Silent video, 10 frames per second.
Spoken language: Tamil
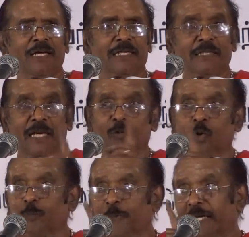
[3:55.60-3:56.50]
இதில்
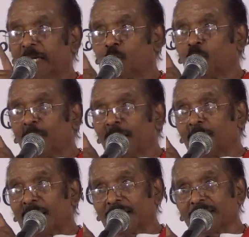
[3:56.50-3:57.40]
ஒரு பெரிய உண்மை
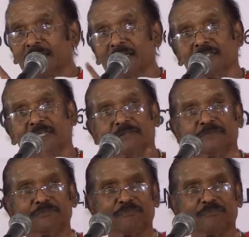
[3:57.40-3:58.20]
மறைந்திருக்கிறது